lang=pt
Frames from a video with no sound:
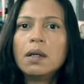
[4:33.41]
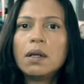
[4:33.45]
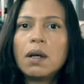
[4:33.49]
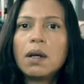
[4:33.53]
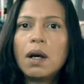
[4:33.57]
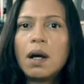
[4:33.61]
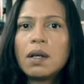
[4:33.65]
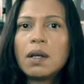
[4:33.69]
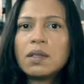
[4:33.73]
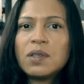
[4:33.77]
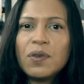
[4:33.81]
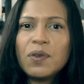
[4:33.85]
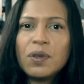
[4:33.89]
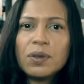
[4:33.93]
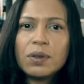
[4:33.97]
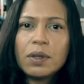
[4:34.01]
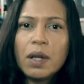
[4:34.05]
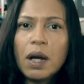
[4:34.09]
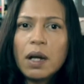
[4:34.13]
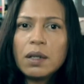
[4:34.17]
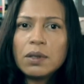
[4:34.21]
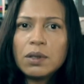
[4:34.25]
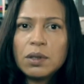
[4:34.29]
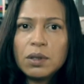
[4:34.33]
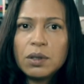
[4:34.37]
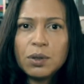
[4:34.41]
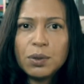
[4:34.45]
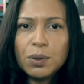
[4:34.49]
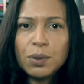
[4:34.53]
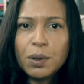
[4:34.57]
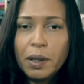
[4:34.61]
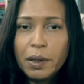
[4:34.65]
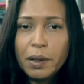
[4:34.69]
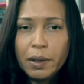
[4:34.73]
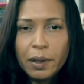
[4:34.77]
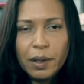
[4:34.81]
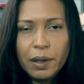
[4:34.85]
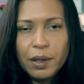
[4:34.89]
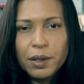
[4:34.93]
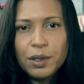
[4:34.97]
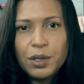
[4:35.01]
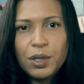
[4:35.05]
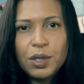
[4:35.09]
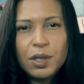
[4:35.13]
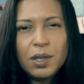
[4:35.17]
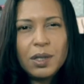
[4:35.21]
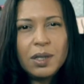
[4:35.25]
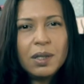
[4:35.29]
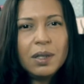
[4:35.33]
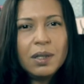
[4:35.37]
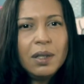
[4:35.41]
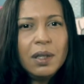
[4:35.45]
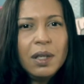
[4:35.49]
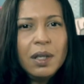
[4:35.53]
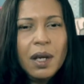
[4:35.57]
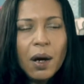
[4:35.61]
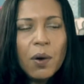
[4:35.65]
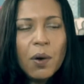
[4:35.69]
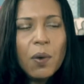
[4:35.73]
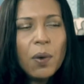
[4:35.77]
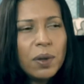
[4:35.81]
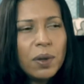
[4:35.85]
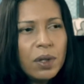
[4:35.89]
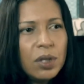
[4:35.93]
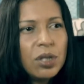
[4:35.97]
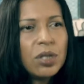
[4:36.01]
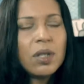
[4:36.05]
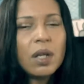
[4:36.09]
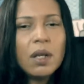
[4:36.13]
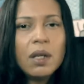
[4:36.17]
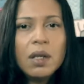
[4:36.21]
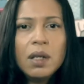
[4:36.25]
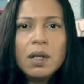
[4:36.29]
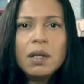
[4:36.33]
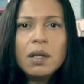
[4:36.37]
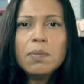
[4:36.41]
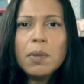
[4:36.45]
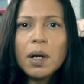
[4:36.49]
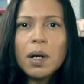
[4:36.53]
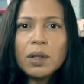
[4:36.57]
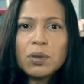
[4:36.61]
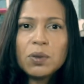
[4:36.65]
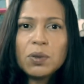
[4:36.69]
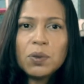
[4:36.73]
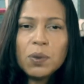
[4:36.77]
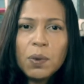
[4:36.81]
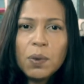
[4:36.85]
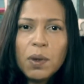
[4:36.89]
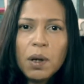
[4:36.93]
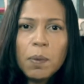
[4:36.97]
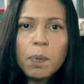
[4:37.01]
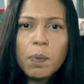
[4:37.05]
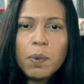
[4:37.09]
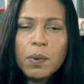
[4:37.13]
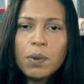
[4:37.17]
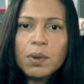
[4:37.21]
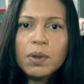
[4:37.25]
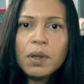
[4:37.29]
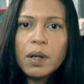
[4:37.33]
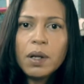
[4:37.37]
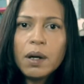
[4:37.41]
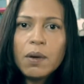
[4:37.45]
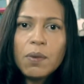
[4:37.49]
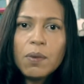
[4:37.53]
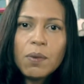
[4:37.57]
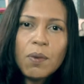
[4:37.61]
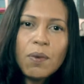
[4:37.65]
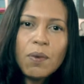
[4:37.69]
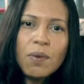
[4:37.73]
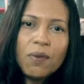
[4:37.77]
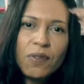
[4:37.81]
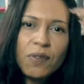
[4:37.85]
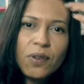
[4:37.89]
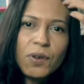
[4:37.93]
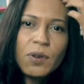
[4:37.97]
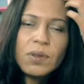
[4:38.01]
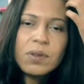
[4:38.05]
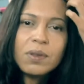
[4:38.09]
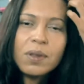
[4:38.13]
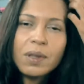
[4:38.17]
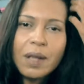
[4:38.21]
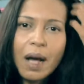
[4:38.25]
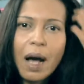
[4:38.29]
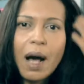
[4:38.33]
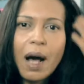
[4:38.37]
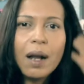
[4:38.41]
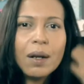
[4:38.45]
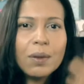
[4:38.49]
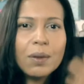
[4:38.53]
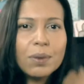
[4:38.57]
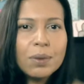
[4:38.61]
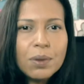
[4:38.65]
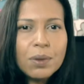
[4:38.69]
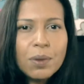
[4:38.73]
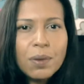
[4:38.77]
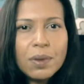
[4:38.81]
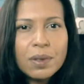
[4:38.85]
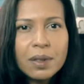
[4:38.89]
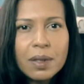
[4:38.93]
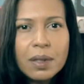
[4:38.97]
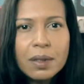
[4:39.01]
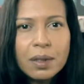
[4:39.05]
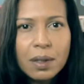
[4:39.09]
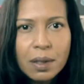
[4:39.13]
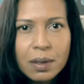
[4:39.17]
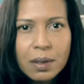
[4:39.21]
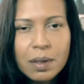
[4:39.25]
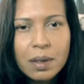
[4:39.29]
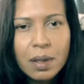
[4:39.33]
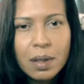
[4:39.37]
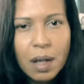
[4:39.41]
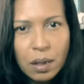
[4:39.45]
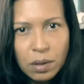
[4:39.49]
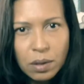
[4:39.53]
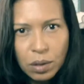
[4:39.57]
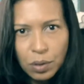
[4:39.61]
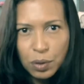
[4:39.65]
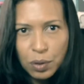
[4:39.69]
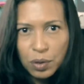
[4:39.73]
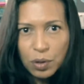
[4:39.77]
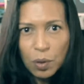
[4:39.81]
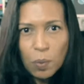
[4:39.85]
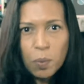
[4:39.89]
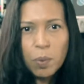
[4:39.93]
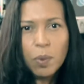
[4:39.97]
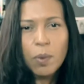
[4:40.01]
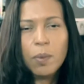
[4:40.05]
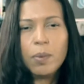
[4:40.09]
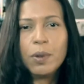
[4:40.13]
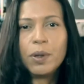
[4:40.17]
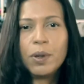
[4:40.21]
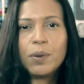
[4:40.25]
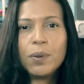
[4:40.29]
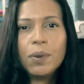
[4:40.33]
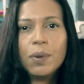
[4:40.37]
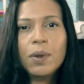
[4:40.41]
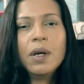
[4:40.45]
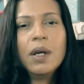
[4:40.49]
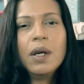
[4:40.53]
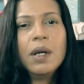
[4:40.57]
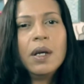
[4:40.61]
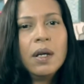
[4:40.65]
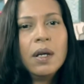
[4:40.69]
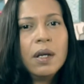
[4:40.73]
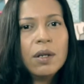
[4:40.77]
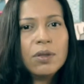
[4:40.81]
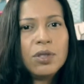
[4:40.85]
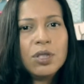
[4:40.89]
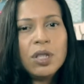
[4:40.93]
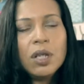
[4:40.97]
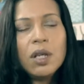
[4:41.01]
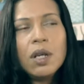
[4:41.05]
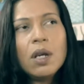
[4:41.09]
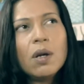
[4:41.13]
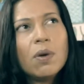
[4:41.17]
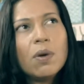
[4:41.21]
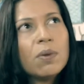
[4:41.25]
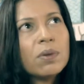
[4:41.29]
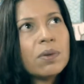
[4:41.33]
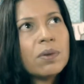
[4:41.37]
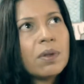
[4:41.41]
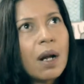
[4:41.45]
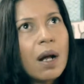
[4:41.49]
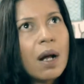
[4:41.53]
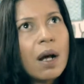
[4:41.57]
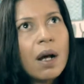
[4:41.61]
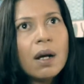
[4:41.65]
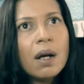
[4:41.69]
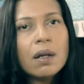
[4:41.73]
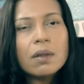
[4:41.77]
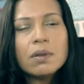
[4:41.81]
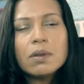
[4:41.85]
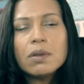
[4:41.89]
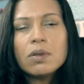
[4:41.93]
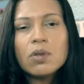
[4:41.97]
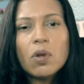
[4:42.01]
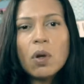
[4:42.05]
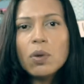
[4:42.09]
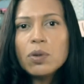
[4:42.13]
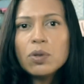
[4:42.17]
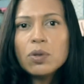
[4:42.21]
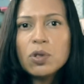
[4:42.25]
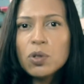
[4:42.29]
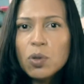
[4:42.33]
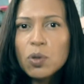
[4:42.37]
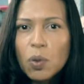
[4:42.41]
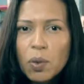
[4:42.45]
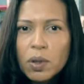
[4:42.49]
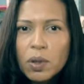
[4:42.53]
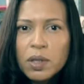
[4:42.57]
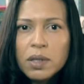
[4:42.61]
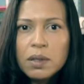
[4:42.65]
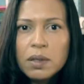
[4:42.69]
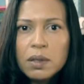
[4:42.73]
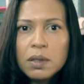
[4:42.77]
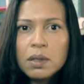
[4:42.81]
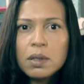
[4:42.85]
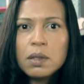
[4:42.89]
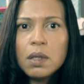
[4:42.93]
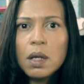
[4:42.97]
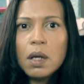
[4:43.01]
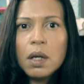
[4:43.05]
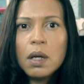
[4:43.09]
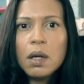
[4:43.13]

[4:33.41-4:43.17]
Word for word: às vontades do cliente e egoísta e imatura por não confrontá-lo com as necessidades do seu público. Eu tinha que encontrar soluções